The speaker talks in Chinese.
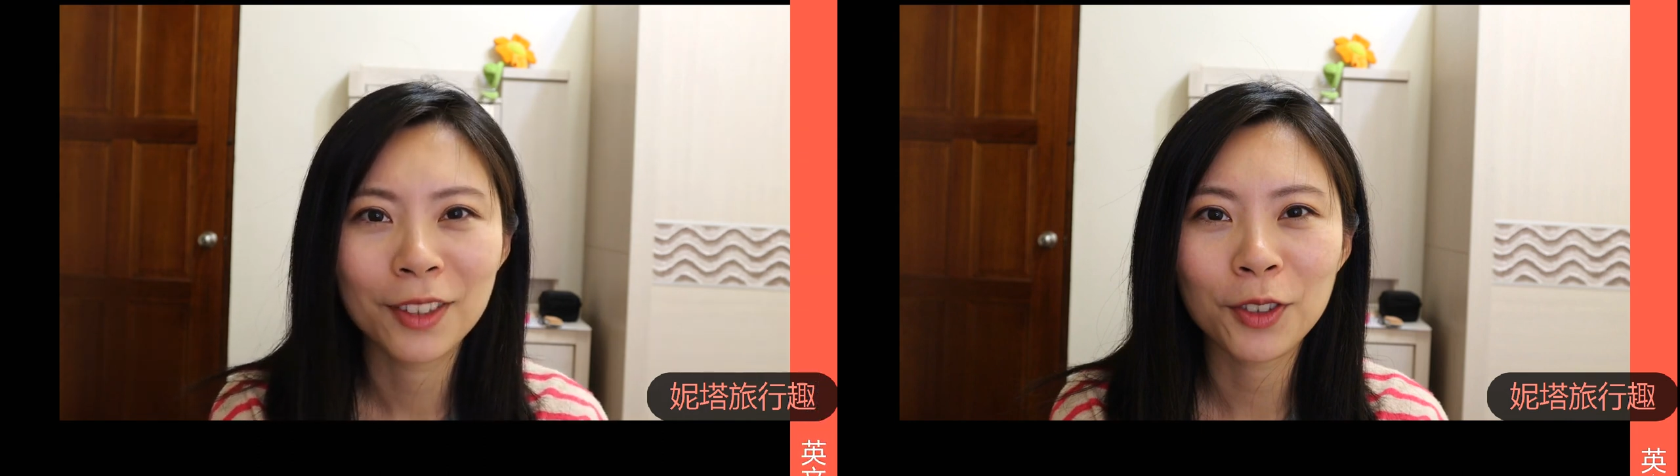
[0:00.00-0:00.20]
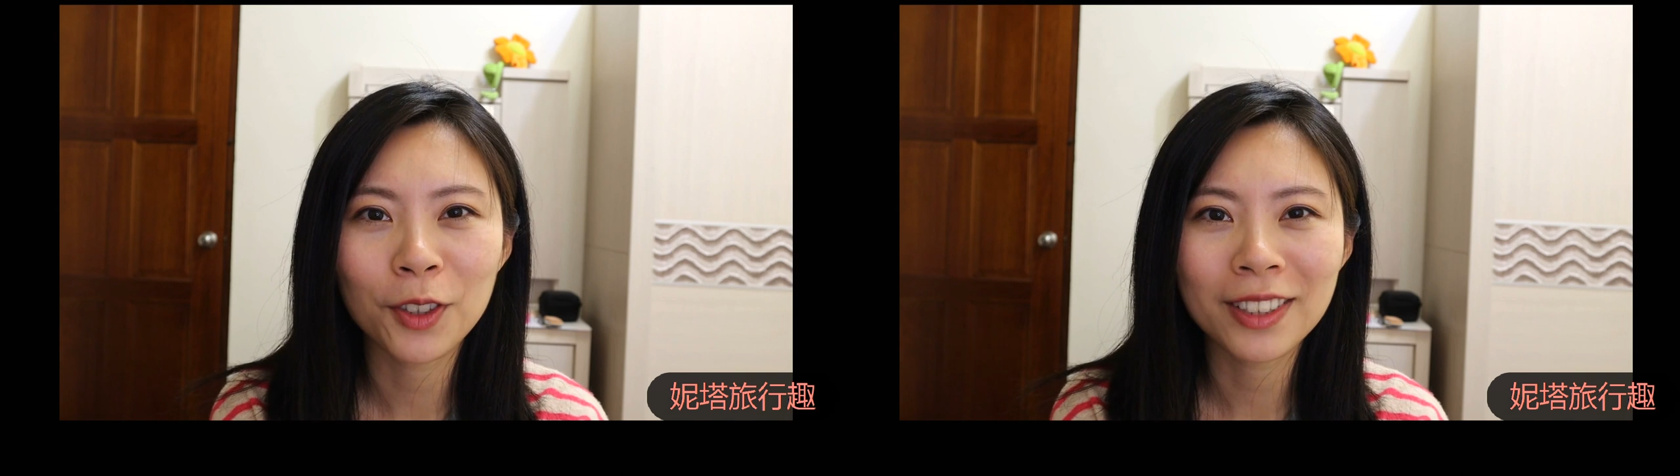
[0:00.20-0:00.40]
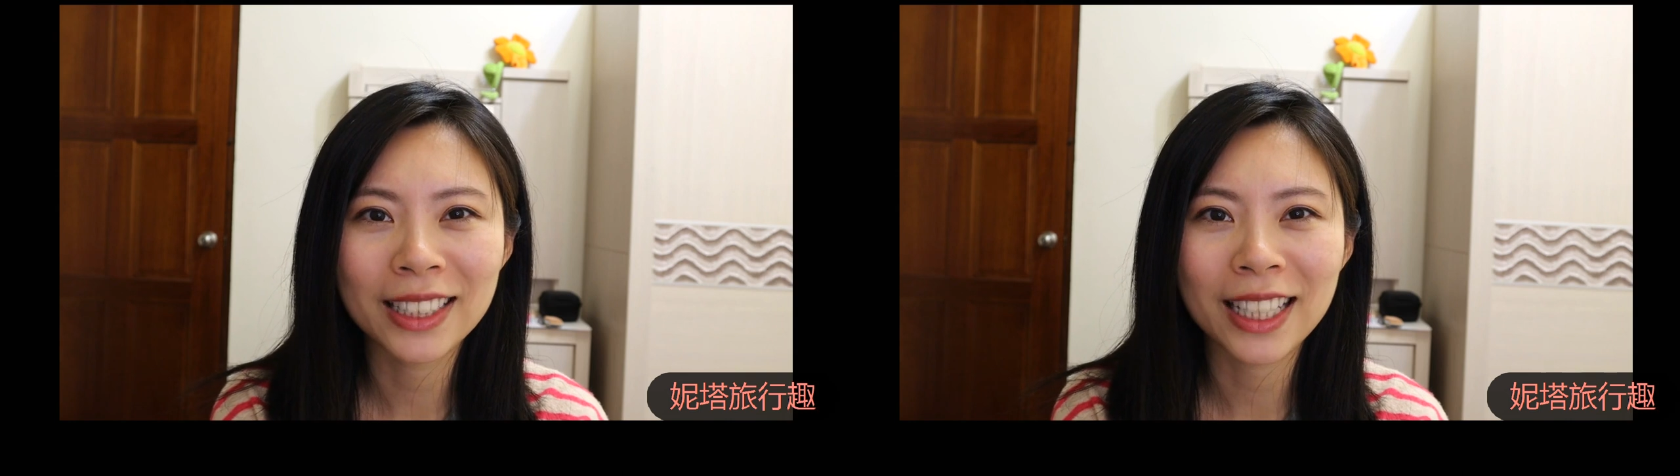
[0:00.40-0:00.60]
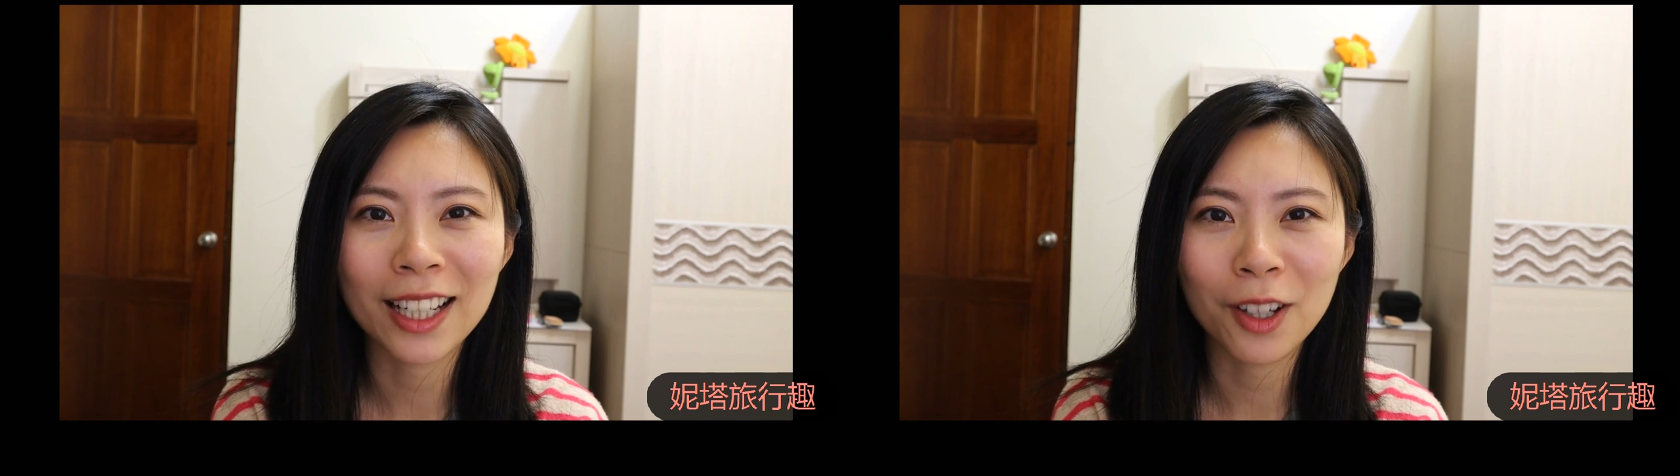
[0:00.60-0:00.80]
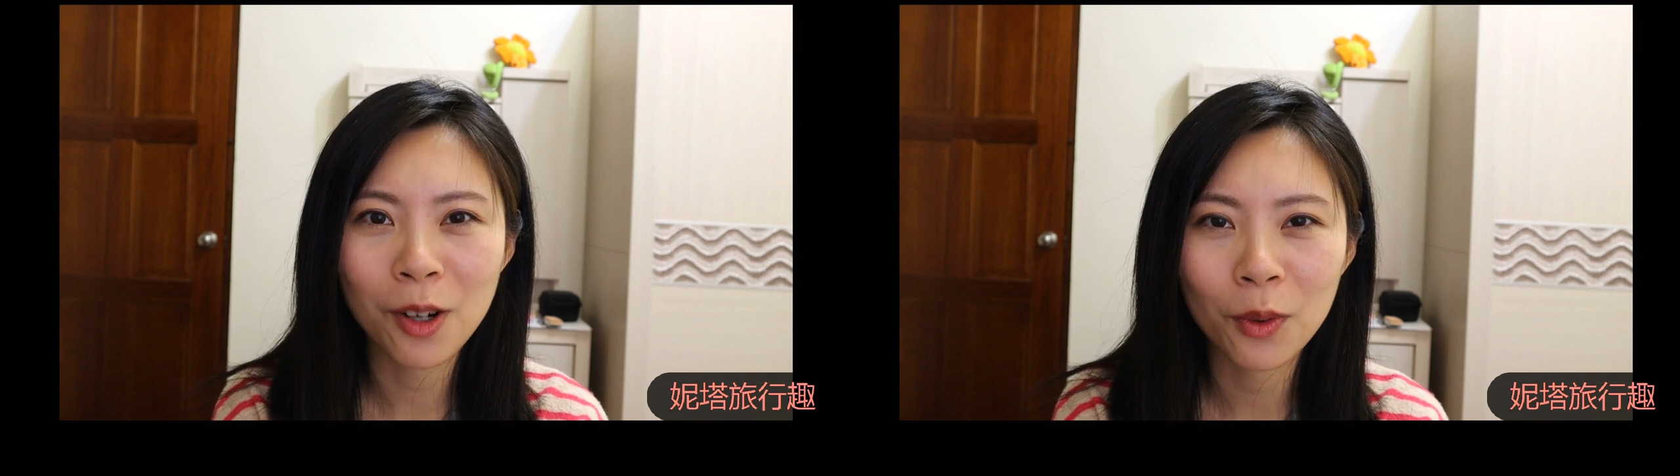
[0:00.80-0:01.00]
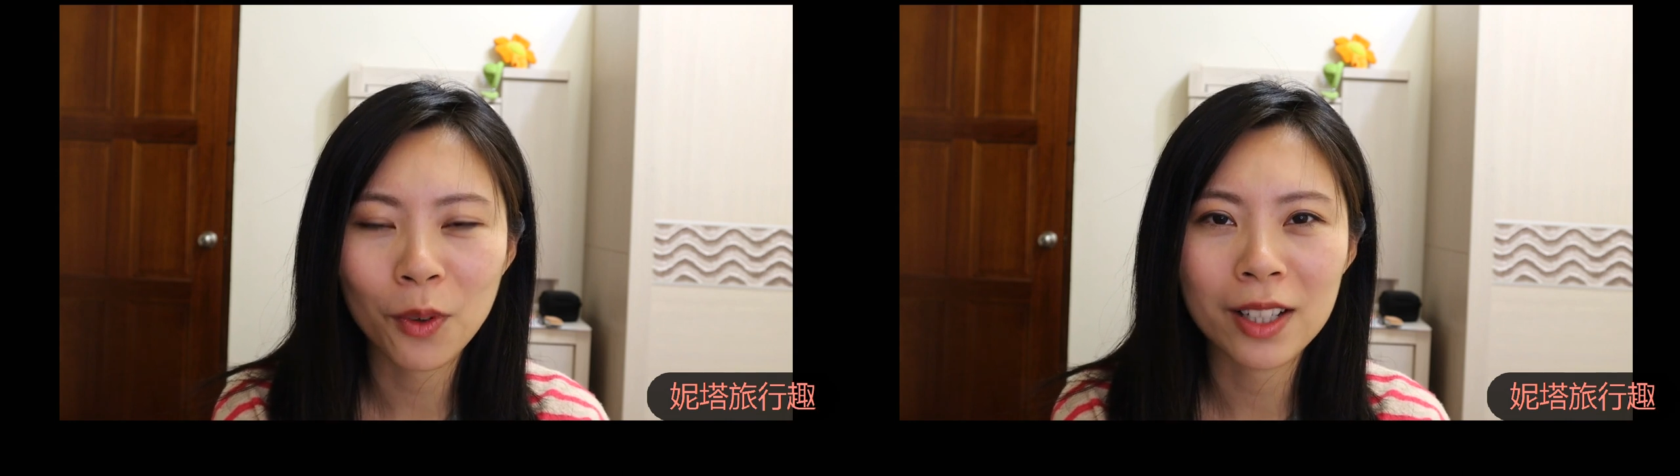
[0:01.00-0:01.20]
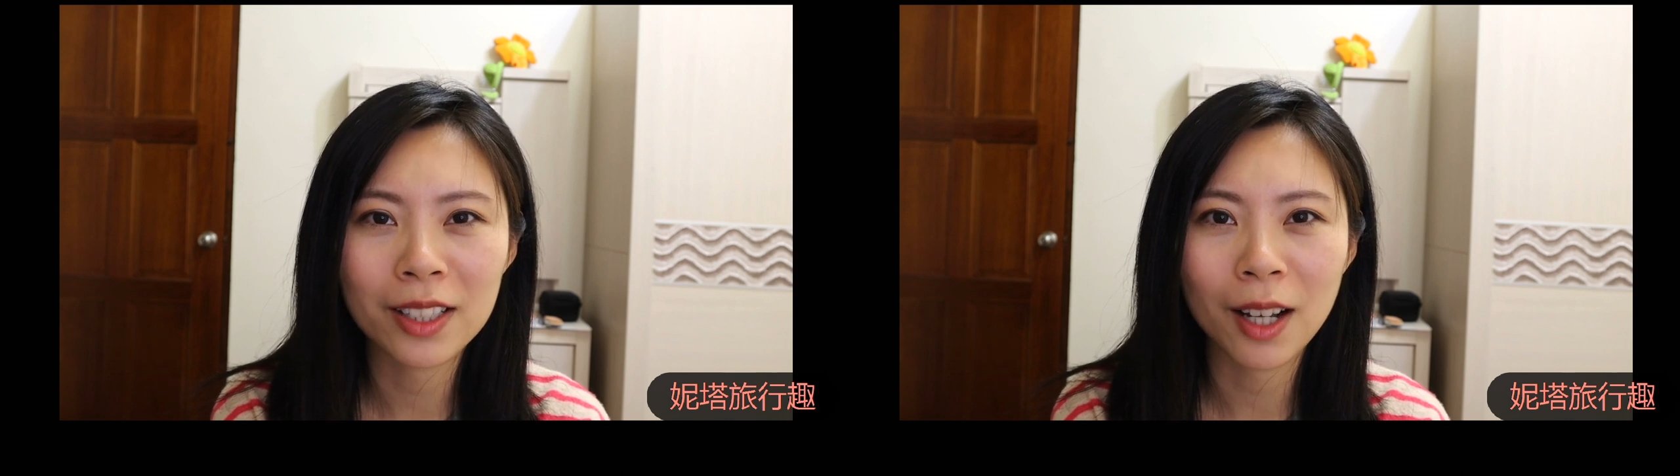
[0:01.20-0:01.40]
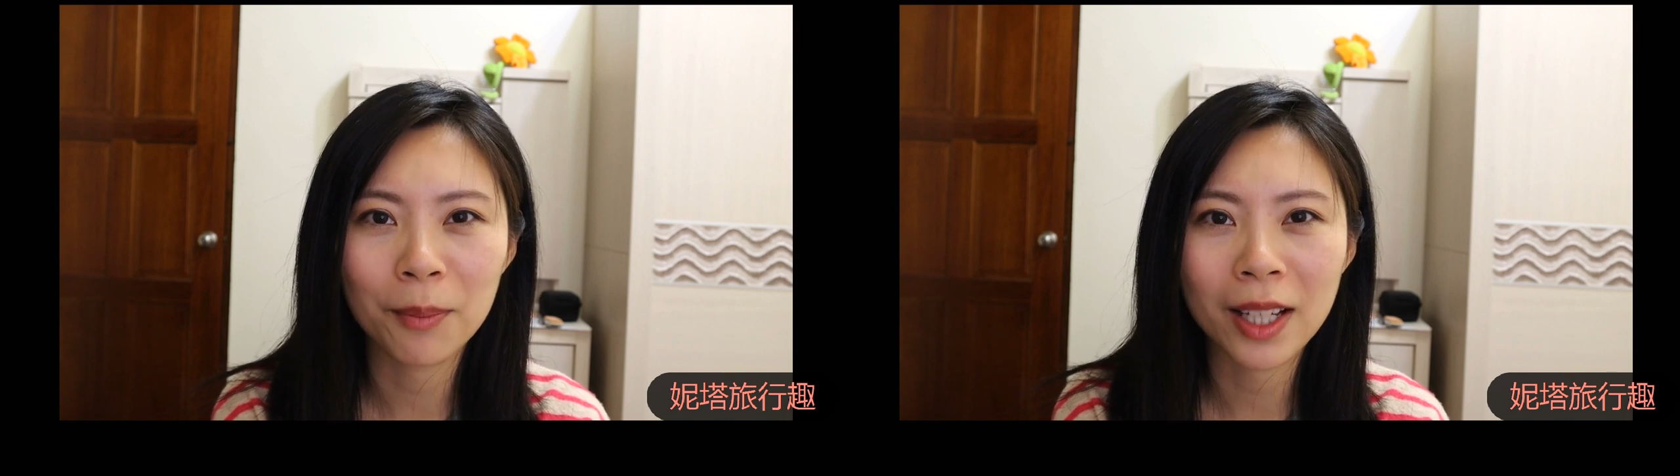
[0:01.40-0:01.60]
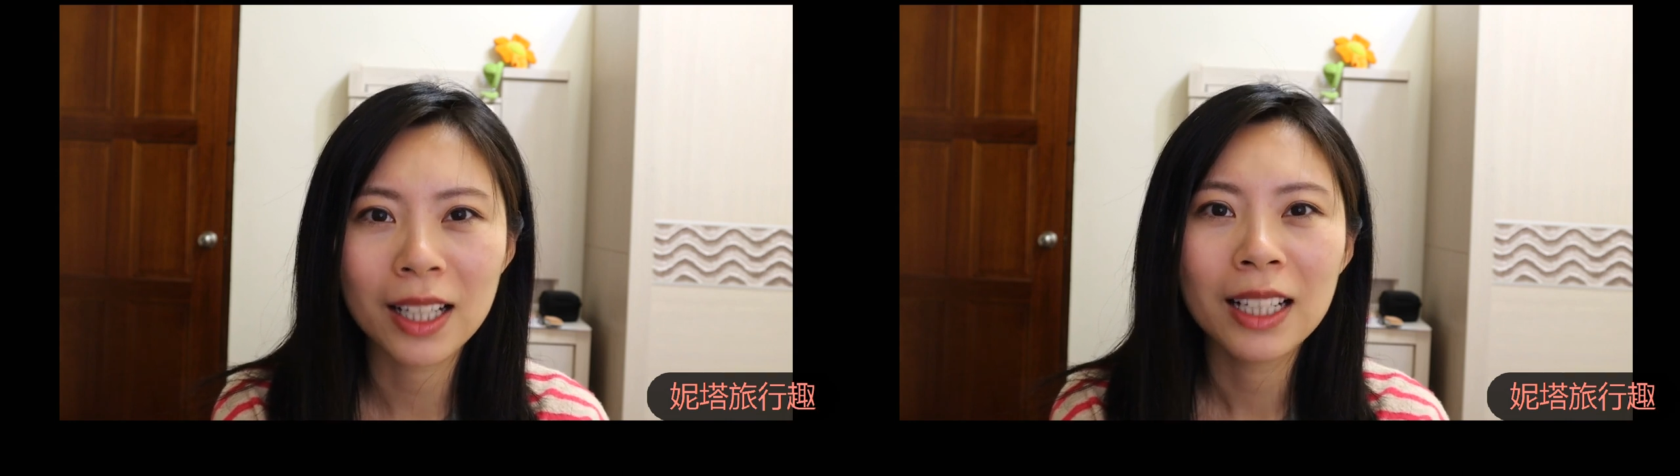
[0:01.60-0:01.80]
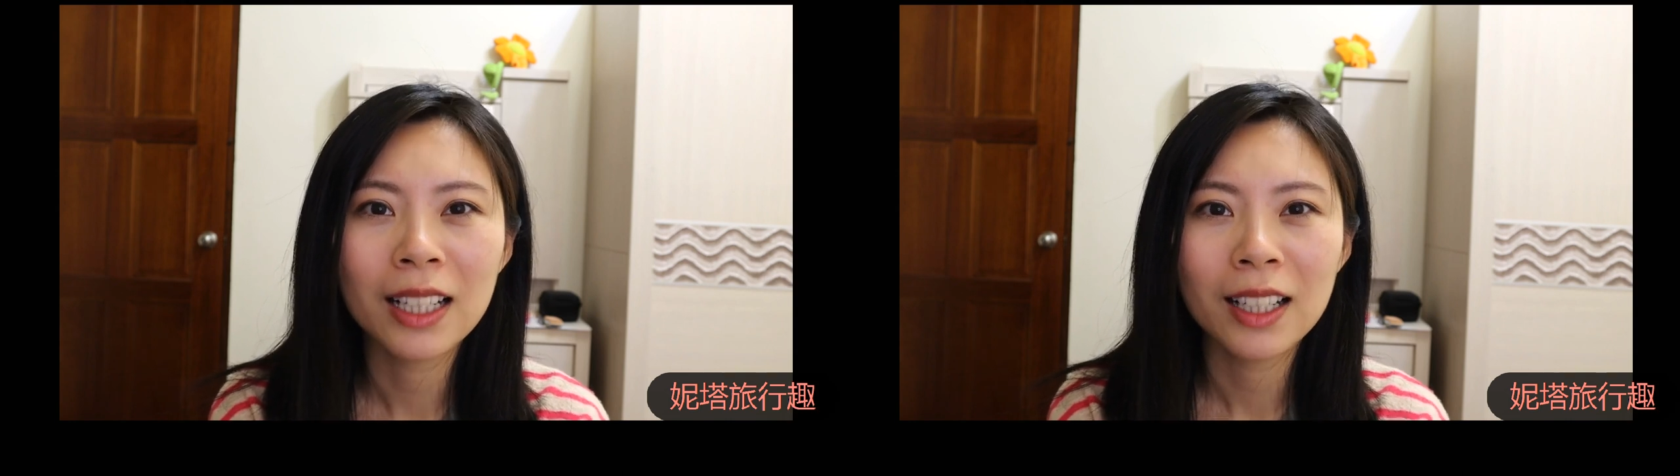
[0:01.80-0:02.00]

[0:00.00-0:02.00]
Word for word: 风险控管上面，